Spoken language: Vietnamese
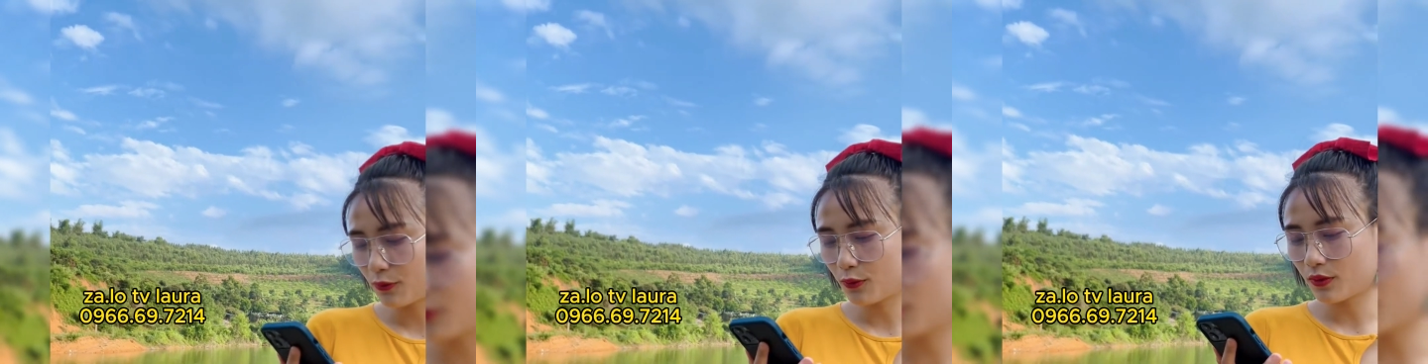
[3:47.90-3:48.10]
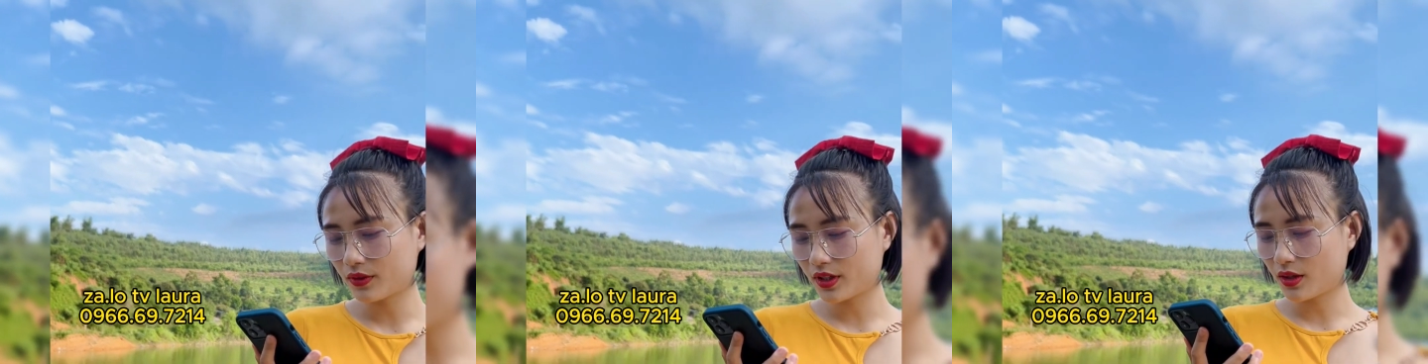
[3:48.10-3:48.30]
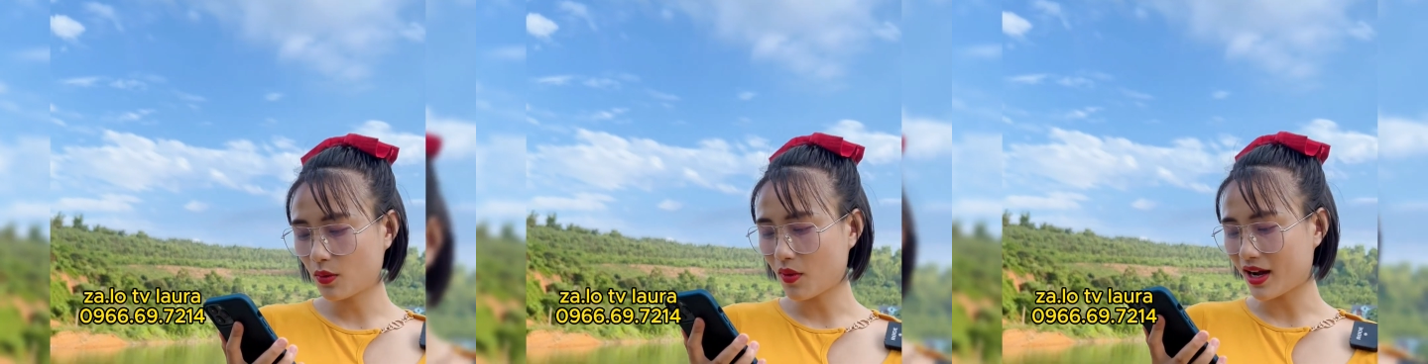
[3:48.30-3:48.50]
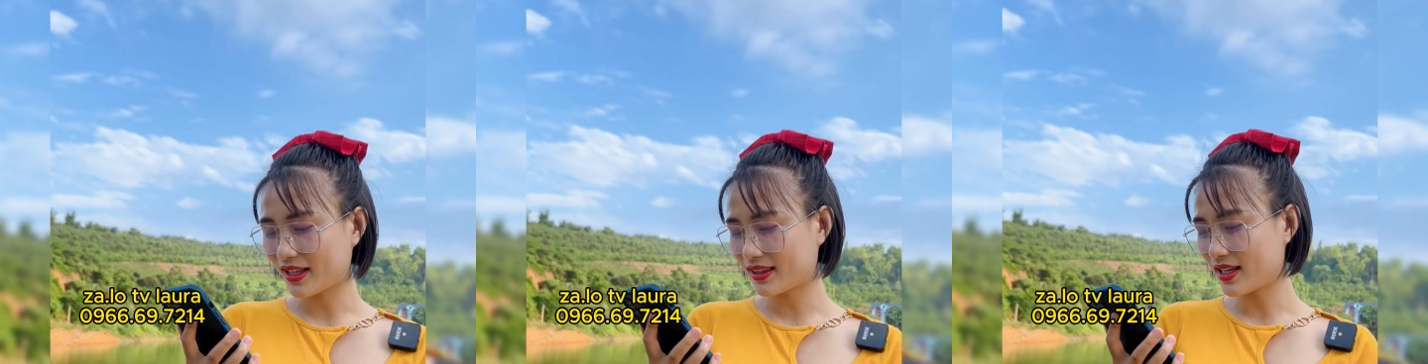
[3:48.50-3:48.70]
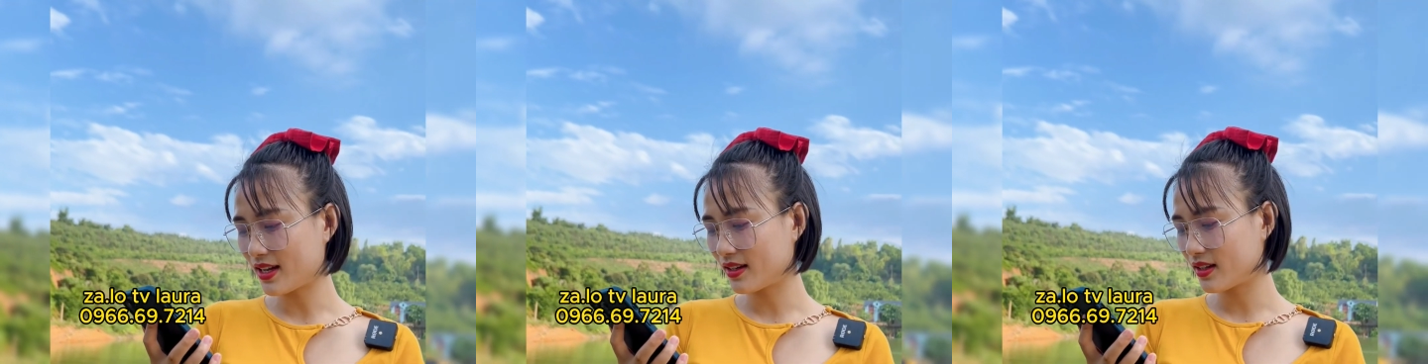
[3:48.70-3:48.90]
phụ nữ ngoại
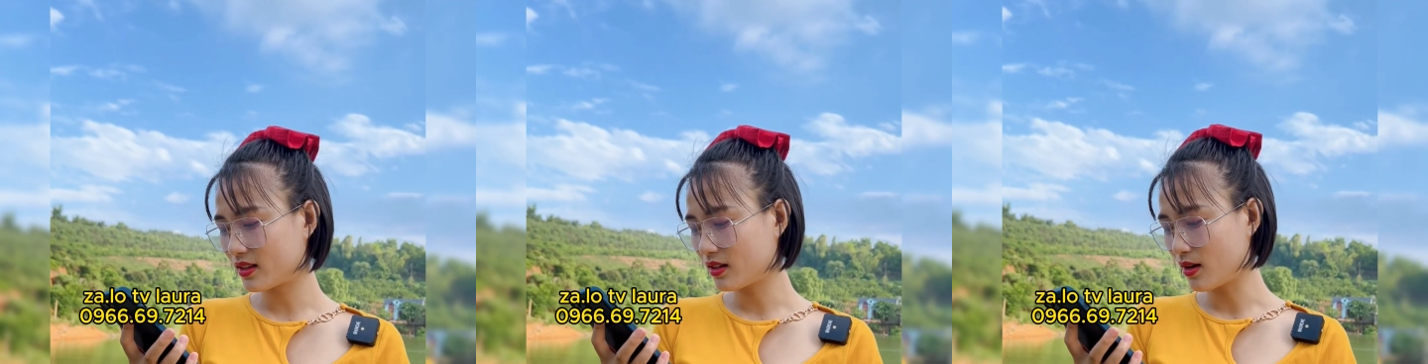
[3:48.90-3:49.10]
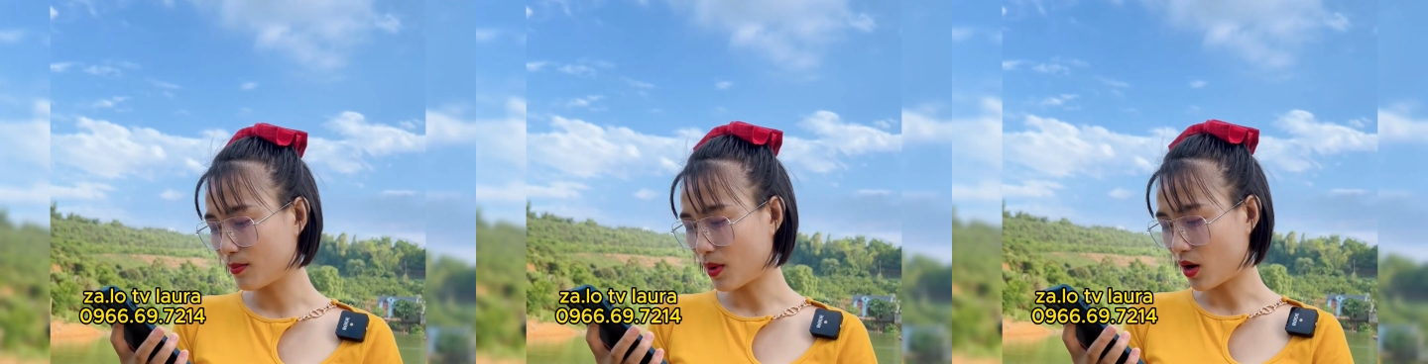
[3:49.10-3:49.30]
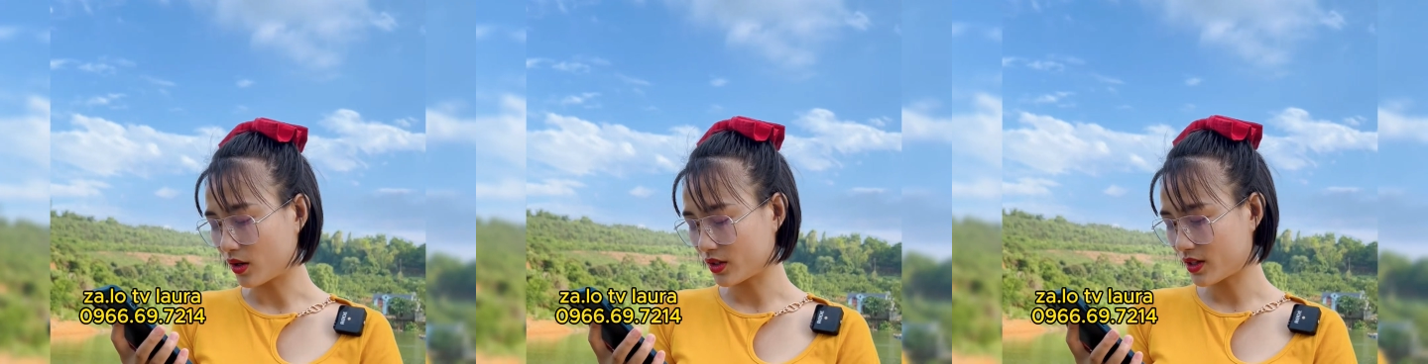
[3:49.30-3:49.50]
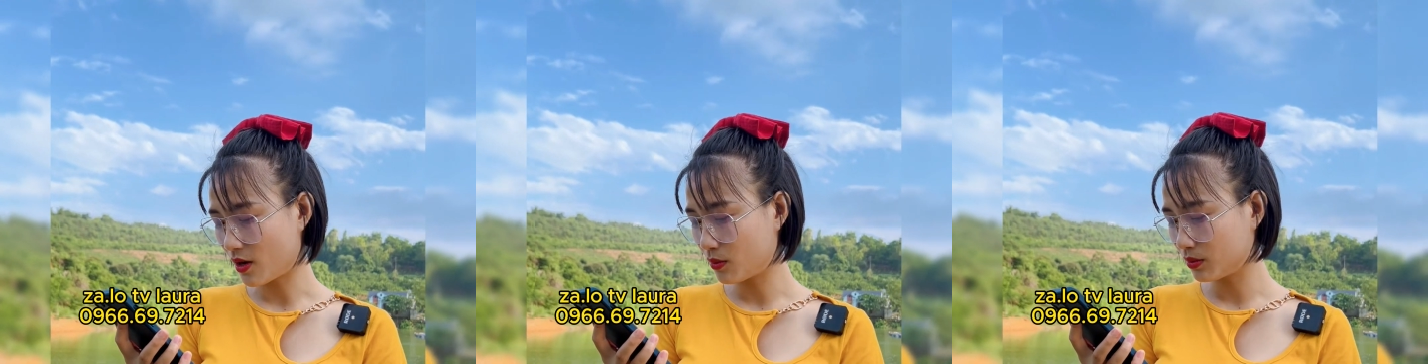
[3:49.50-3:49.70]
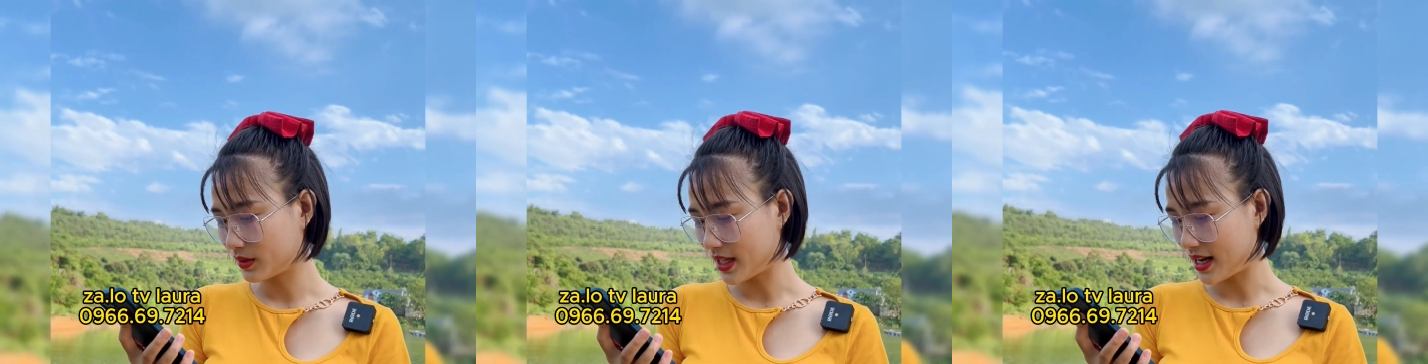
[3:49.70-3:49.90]
tình thì thường bỏ
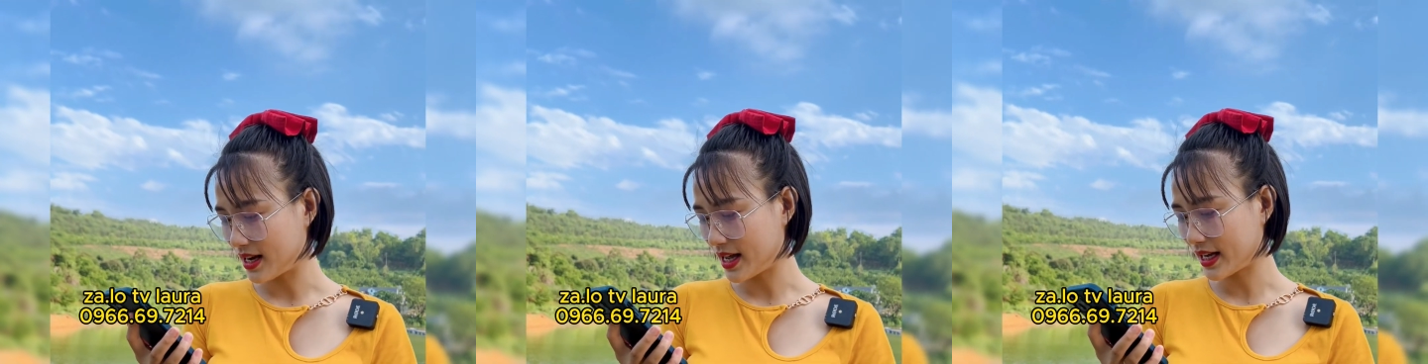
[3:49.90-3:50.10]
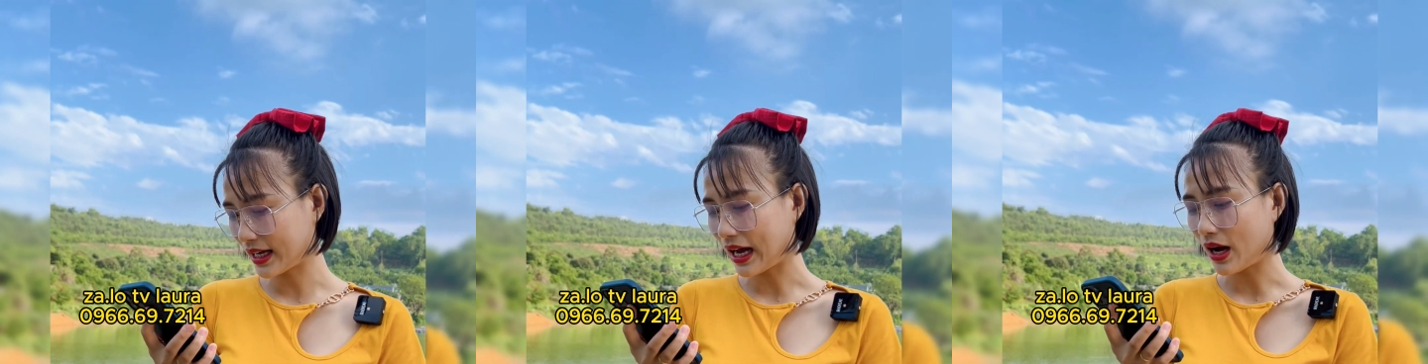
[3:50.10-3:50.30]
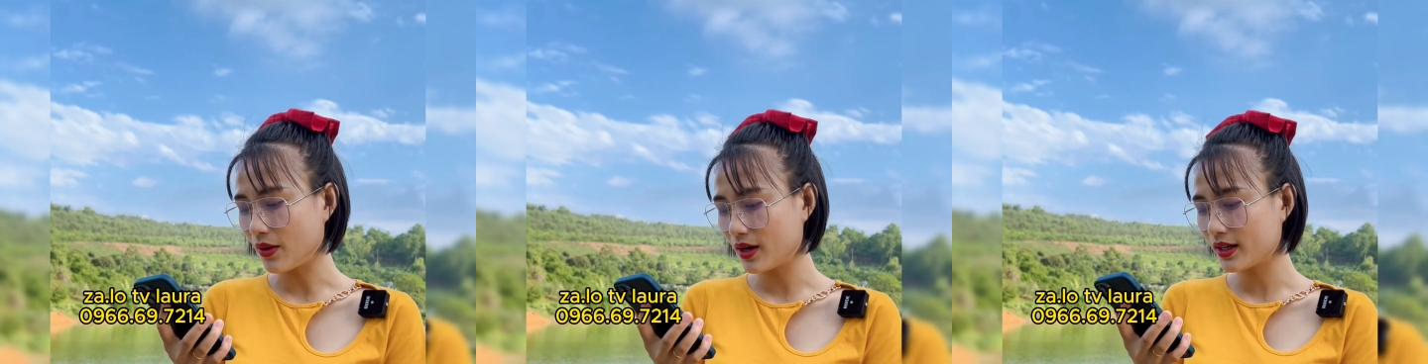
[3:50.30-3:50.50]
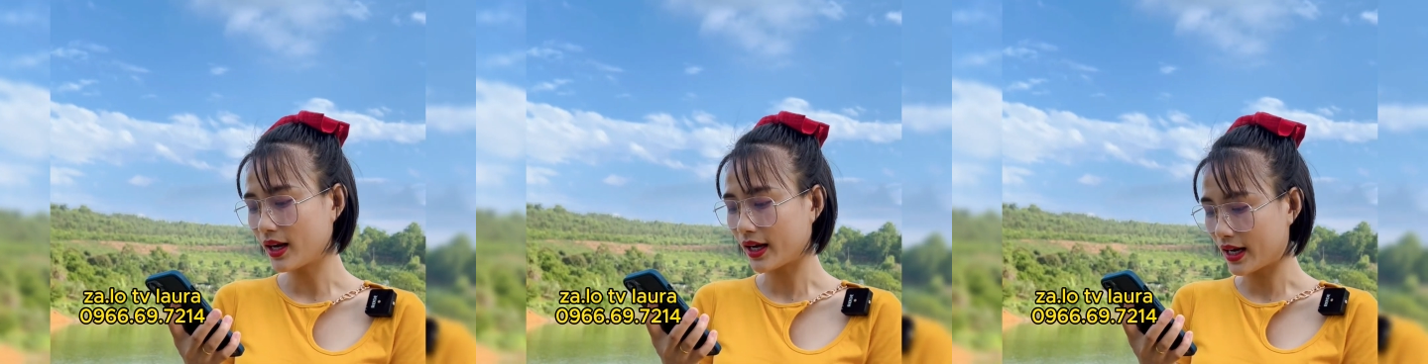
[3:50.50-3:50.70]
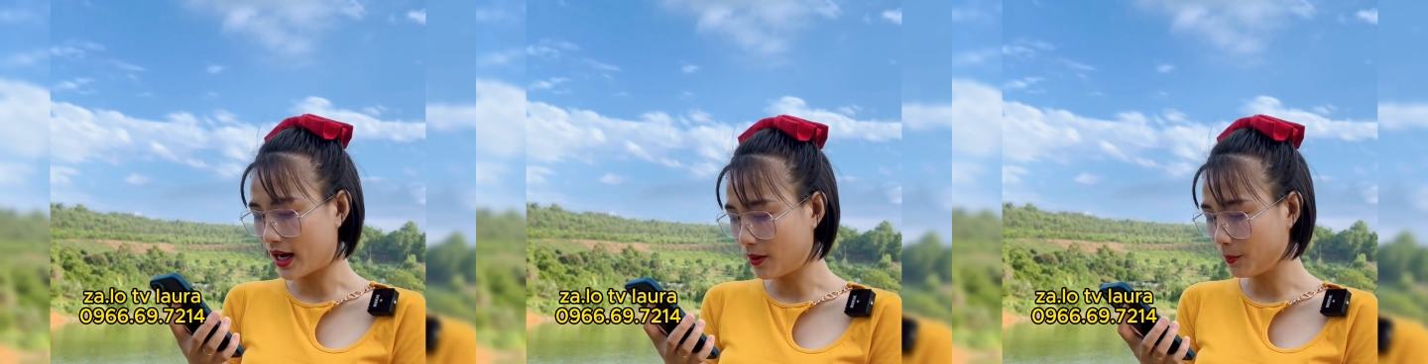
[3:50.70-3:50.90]
chồng tỷ lệ cao hơn
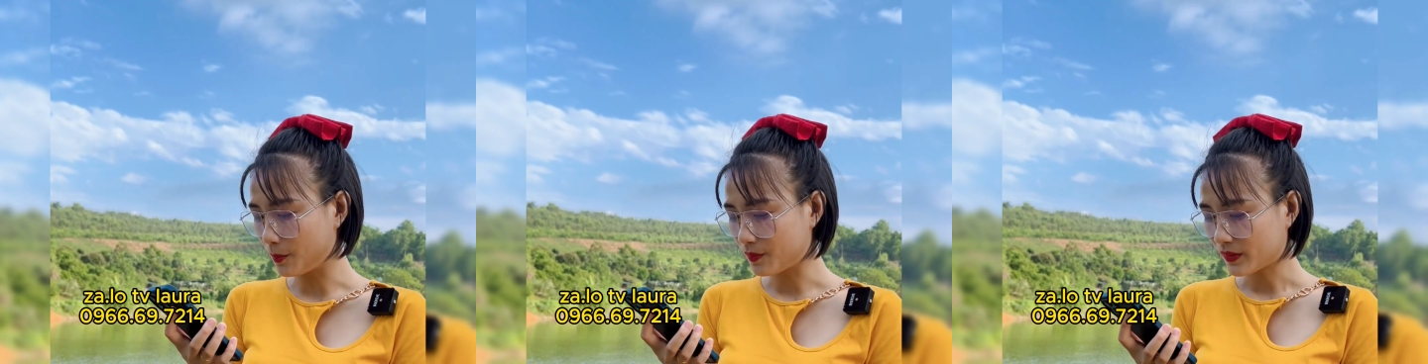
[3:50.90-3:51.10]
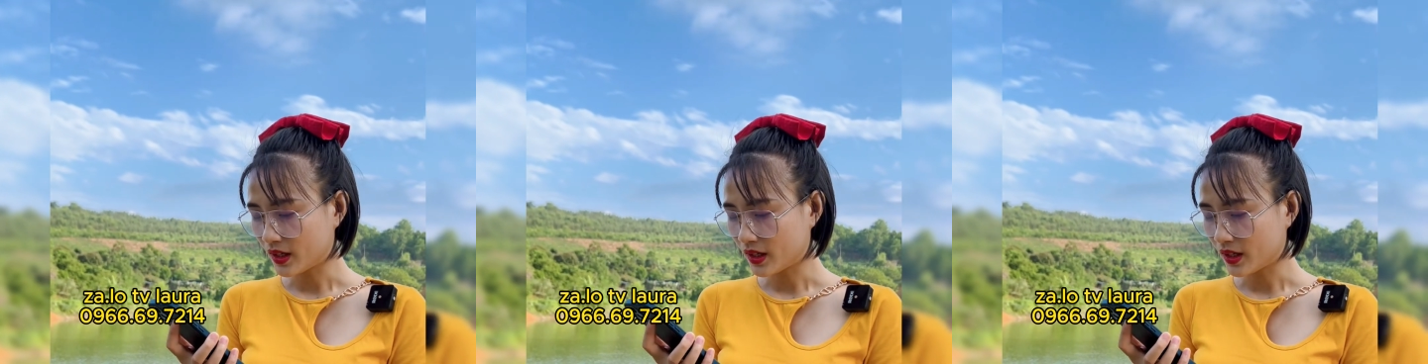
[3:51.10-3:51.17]
đàn ông?